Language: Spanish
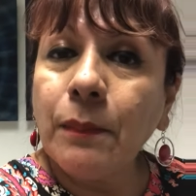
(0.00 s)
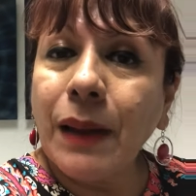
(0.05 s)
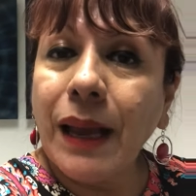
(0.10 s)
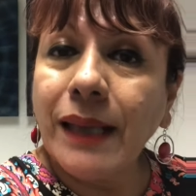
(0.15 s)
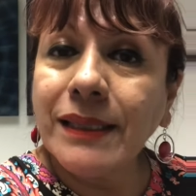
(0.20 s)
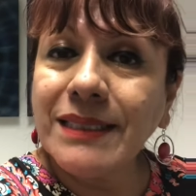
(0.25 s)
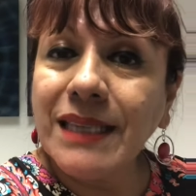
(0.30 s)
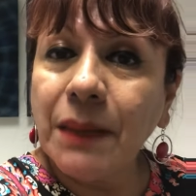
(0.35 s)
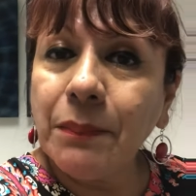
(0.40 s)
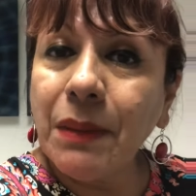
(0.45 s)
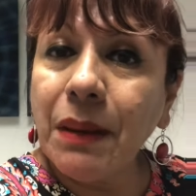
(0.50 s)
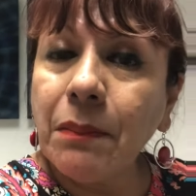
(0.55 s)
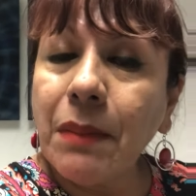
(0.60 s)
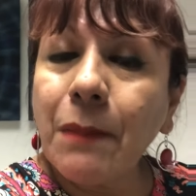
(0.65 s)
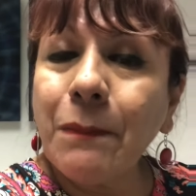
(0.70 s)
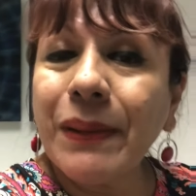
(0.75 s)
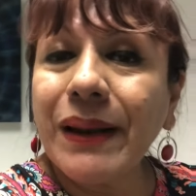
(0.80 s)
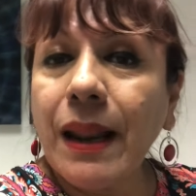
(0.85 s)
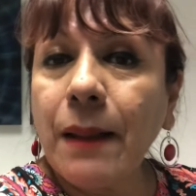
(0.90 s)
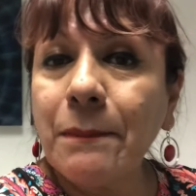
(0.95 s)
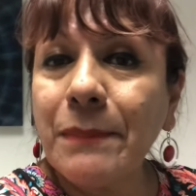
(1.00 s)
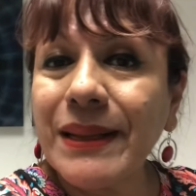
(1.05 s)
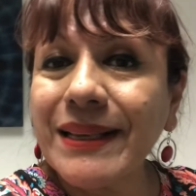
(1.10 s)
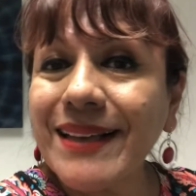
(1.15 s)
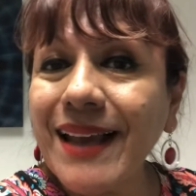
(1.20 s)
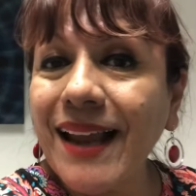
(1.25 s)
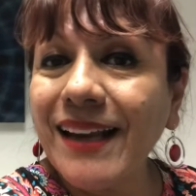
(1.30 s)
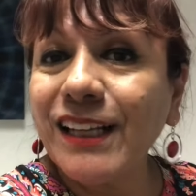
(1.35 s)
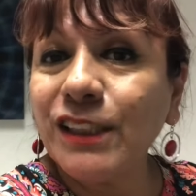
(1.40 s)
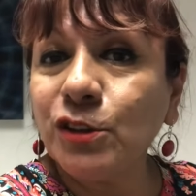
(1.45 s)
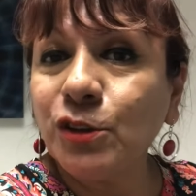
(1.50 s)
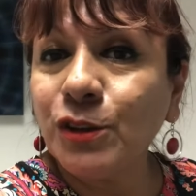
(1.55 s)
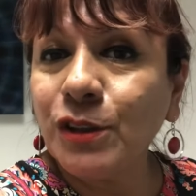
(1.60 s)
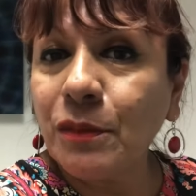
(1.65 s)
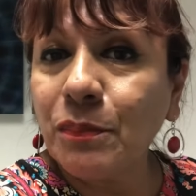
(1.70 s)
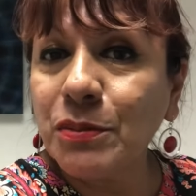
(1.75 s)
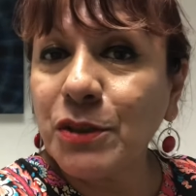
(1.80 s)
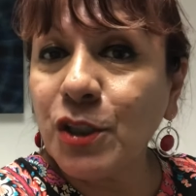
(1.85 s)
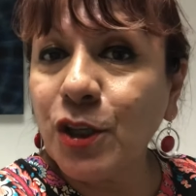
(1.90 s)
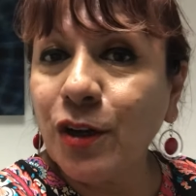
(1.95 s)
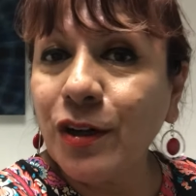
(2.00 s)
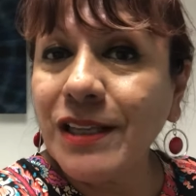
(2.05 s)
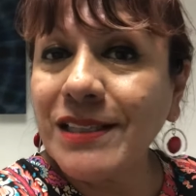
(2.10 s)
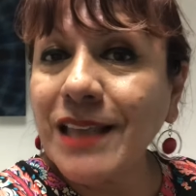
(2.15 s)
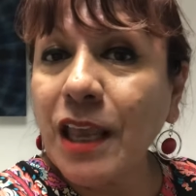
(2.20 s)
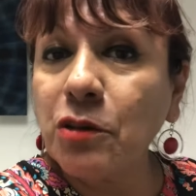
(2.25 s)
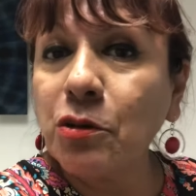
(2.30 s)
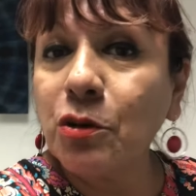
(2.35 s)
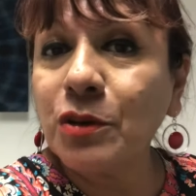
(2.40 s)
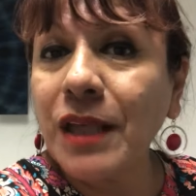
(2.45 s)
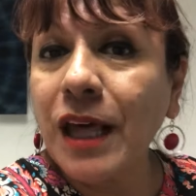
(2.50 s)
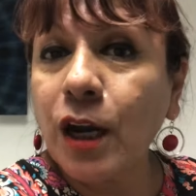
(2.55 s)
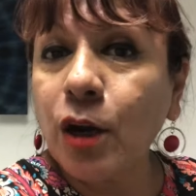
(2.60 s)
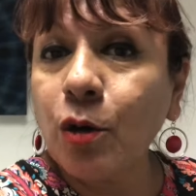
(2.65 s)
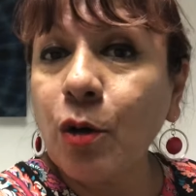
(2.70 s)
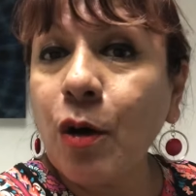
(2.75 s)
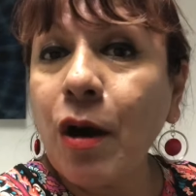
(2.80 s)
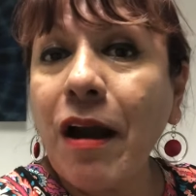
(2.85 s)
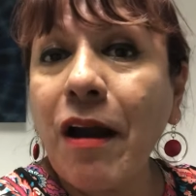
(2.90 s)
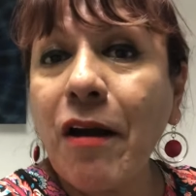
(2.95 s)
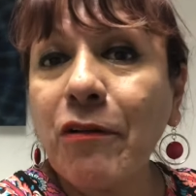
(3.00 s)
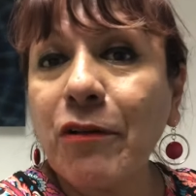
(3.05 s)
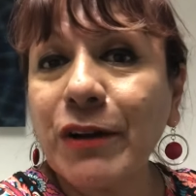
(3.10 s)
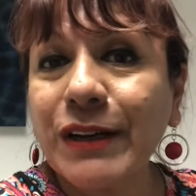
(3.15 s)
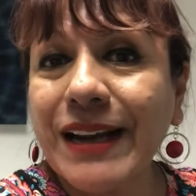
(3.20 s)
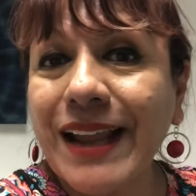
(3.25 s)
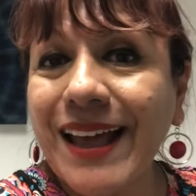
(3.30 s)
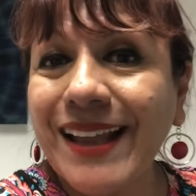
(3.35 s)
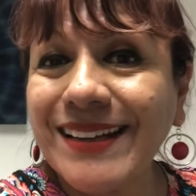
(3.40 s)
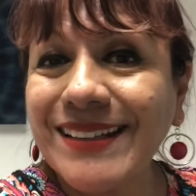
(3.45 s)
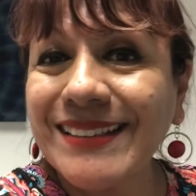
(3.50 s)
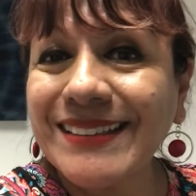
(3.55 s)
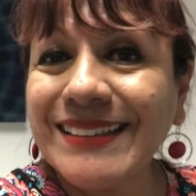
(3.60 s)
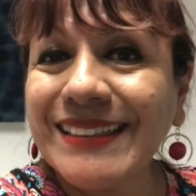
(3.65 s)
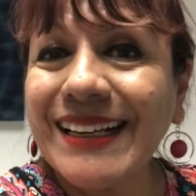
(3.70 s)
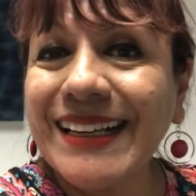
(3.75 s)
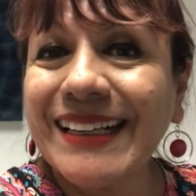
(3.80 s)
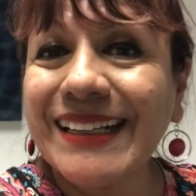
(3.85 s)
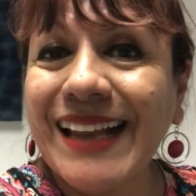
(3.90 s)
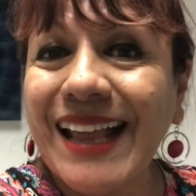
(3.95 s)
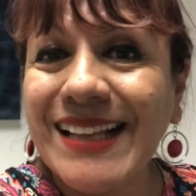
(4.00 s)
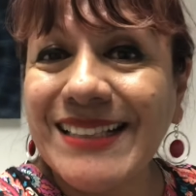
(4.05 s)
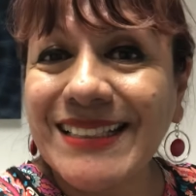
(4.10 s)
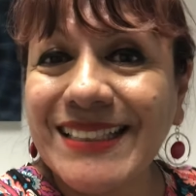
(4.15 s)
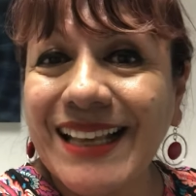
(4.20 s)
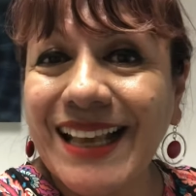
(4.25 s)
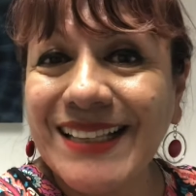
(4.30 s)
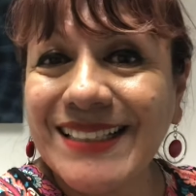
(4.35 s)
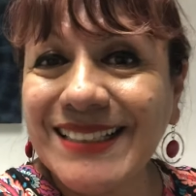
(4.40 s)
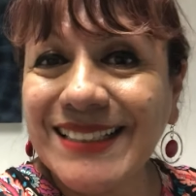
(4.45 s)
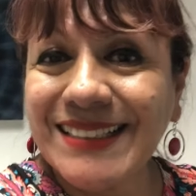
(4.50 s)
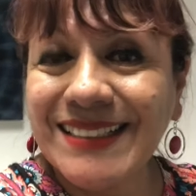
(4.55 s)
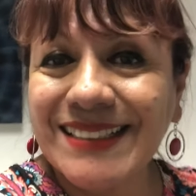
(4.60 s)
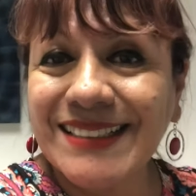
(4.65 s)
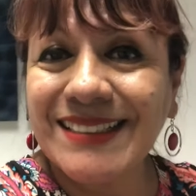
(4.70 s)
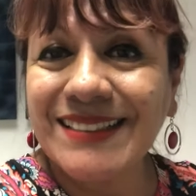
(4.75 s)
ah, llámeme para explicarle sus opciones y ayudarlo a ahorrar. Gracias.